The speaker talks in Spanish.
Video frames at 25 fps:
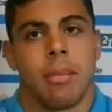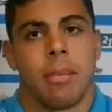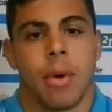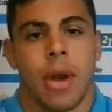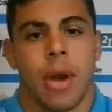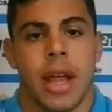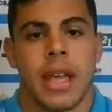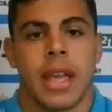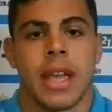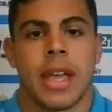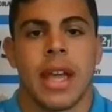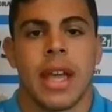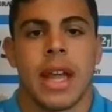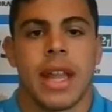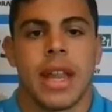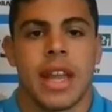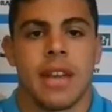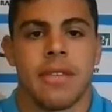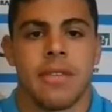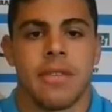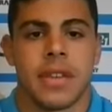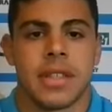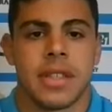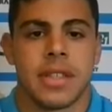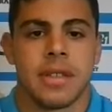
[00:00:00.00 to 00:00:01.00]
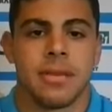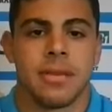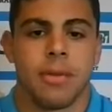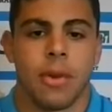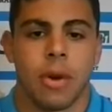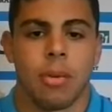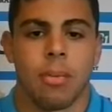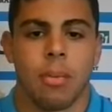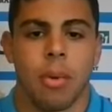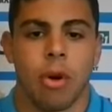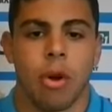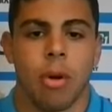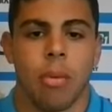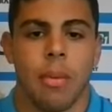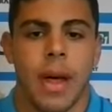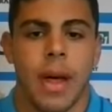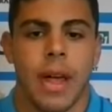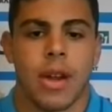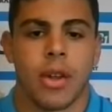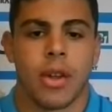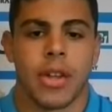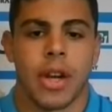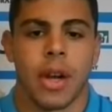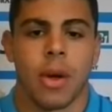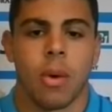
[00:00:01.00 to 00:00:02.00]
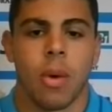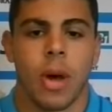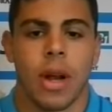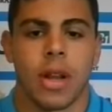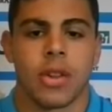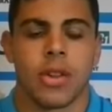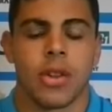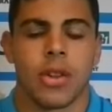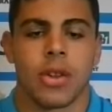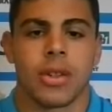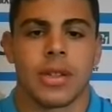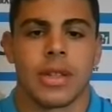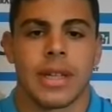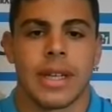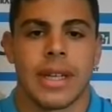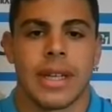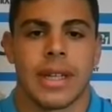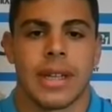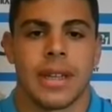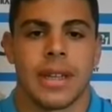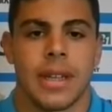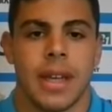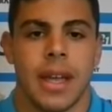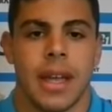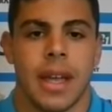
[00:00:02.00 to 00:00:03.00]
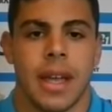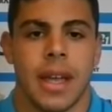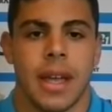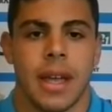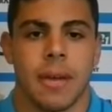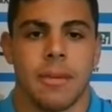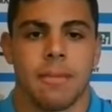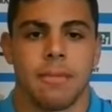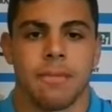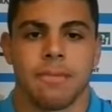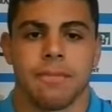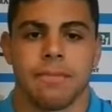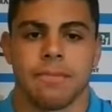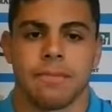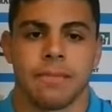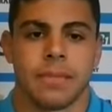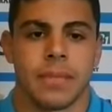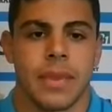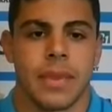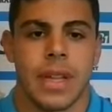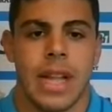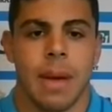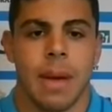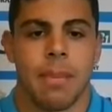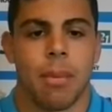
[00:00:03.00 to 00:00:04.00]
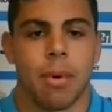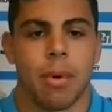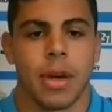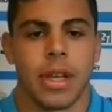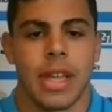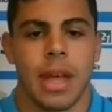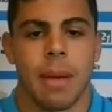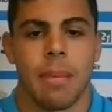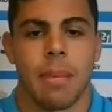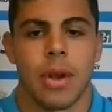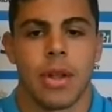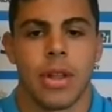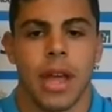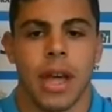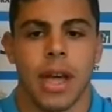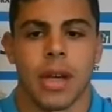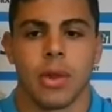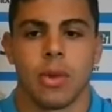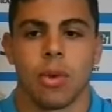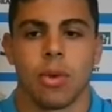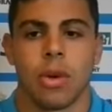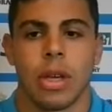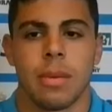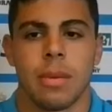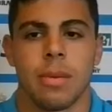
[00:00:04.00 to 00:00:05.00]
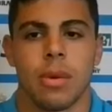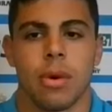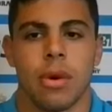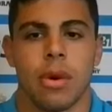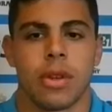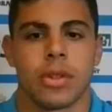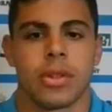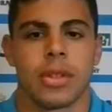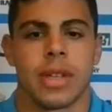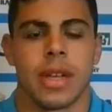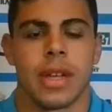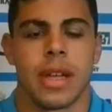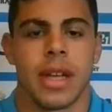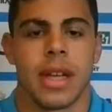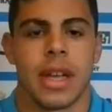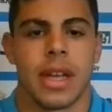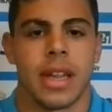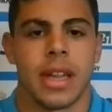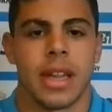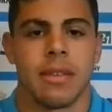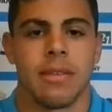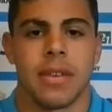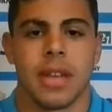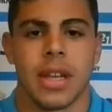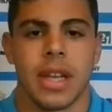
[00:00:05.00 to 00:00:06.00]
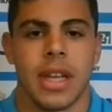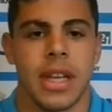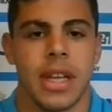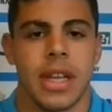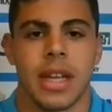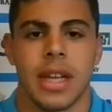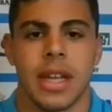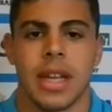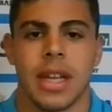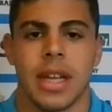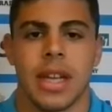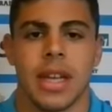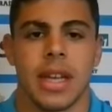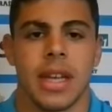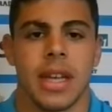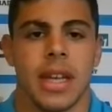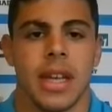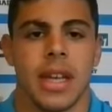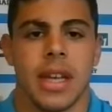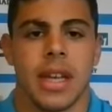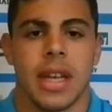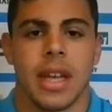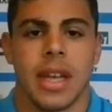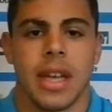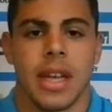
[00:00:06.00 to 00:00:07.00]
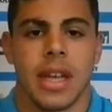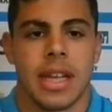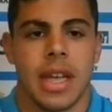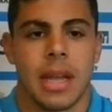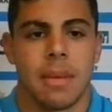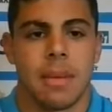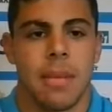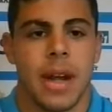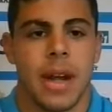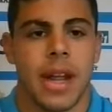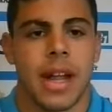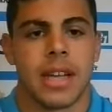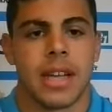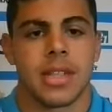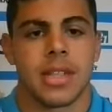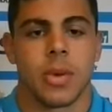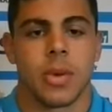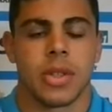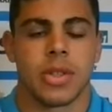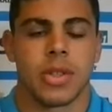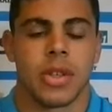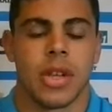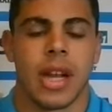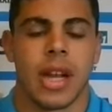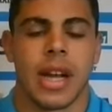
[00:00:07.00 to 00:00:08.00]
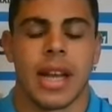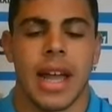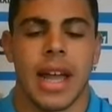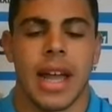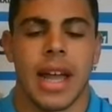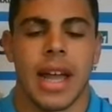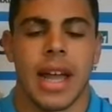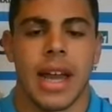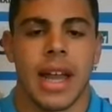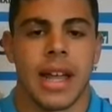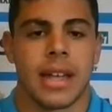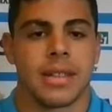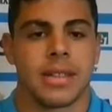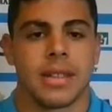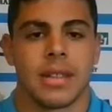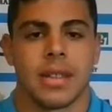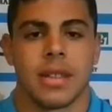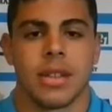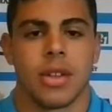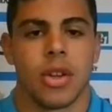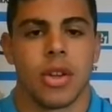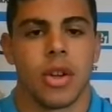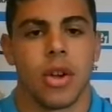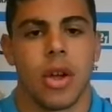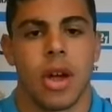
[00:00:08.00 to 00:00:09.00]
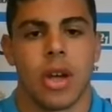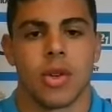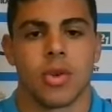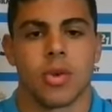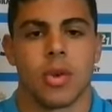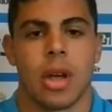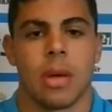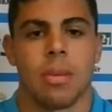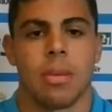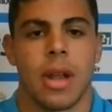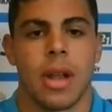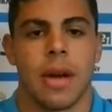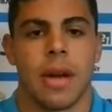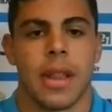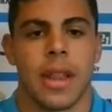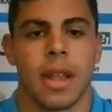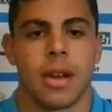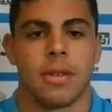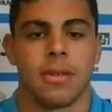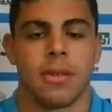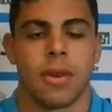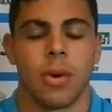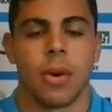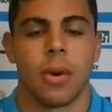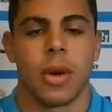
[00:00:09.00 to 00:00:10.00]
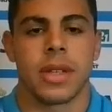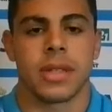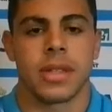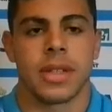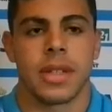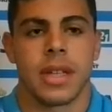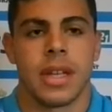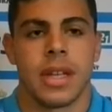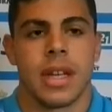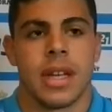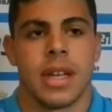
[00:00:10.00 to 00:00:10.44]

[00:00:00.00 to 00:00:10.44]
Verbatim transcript: por ahí el déficit fue un poco más de los tres cuartos, este, las poquitas pelotas que tuvimos eh, en definir y, en marcar situaciones claras, no lo ayudamos, la verdad, los forwards.